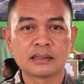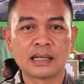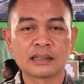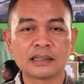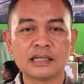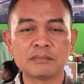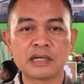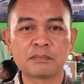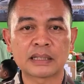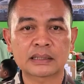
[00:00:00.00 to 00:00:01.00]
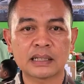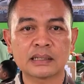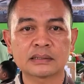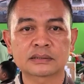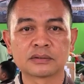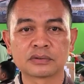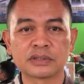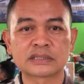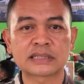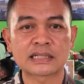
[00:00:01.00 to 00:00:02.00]
dan ini melibatkan
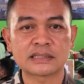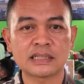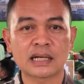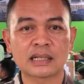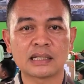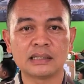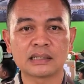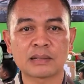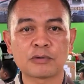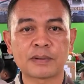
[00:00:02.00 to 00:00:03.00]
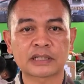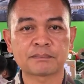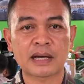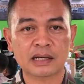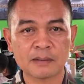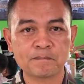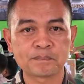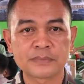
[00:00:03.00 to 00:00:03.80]
seluruh instansi yang ada di Kabupaten Pangkep